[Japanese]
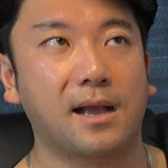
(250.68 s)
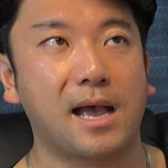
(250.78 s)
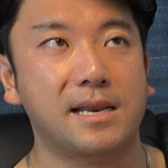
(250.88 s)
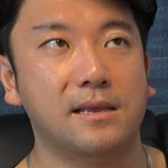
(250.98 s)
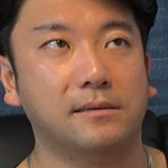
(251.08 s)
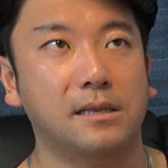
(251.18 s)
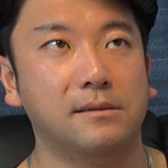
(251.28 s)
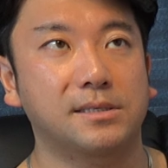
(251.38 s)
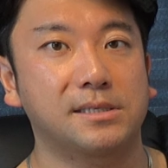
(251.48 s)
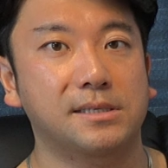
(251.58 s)
入れなくなるの
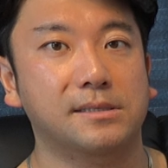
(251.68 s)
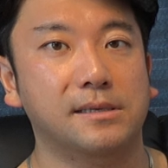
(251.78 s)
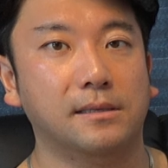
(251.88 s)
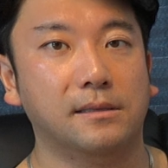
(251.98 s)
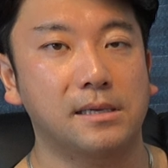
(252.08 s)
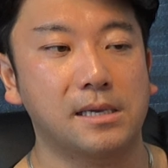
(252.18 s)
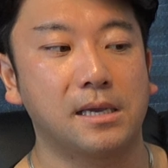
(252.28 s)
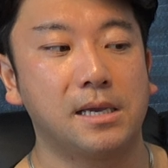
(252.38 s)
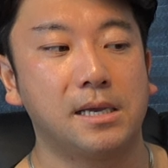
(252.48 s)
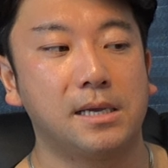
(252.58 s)
は事実であって、